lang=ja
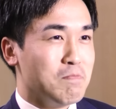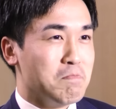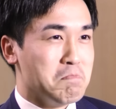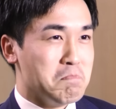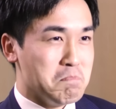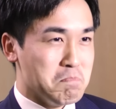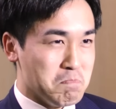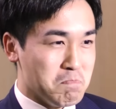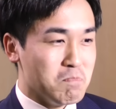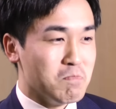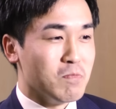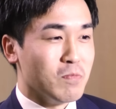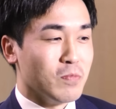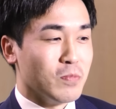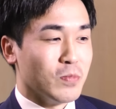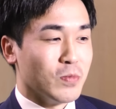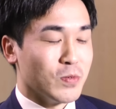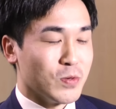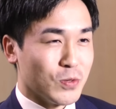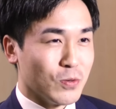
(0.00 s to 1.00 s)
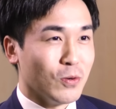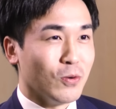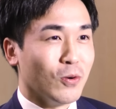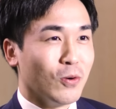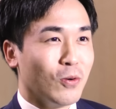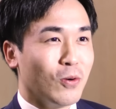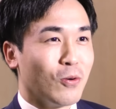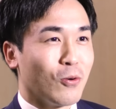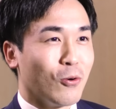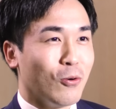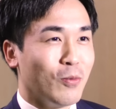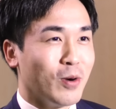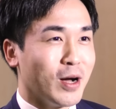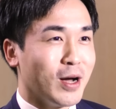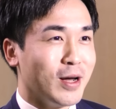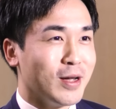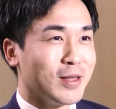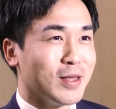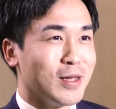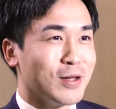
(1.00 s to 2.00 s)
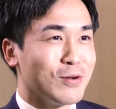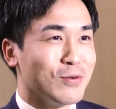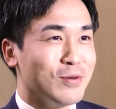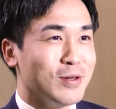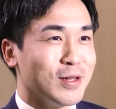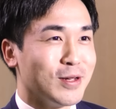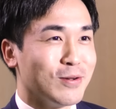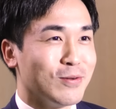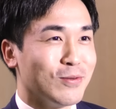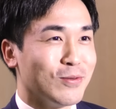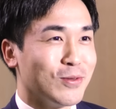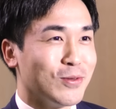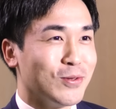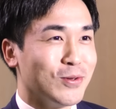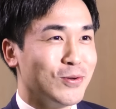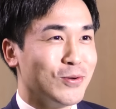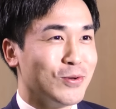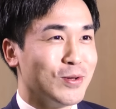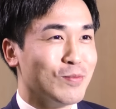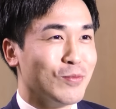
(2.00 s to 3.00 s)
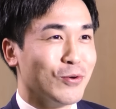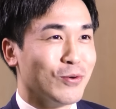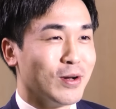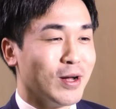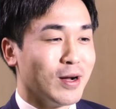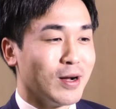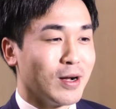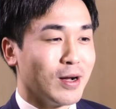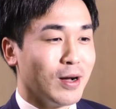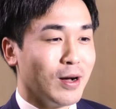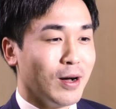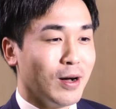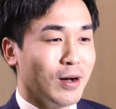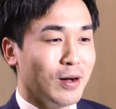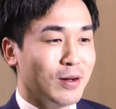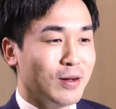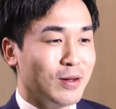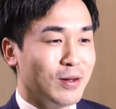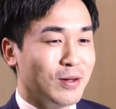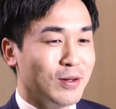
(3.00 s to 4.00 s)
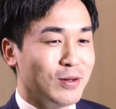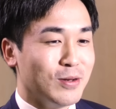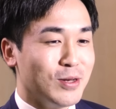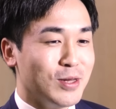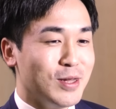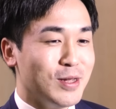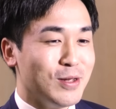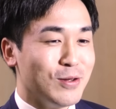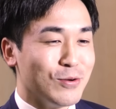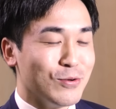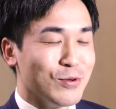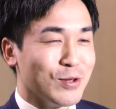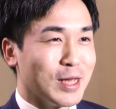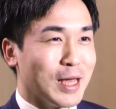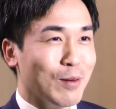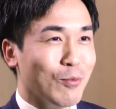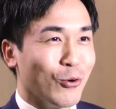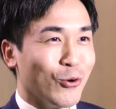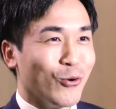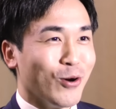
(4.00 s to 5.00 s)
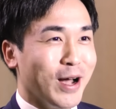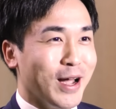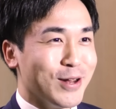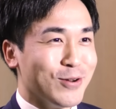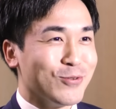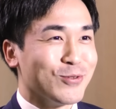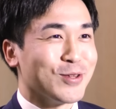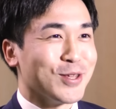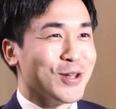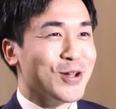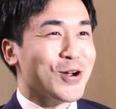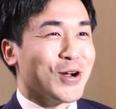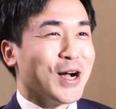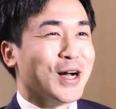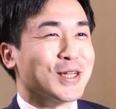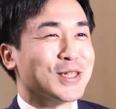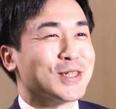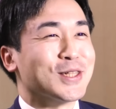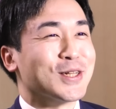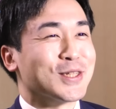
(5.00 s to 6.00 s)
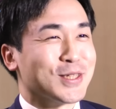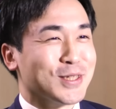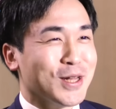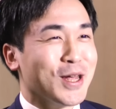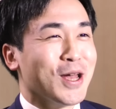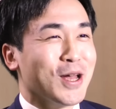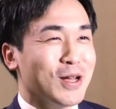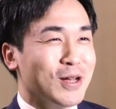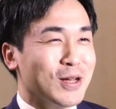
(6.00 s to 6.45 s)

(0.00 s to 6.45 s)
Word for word: うんそう細かいテクニックっていうよりもなんかリングに獣がいるっていう感じですね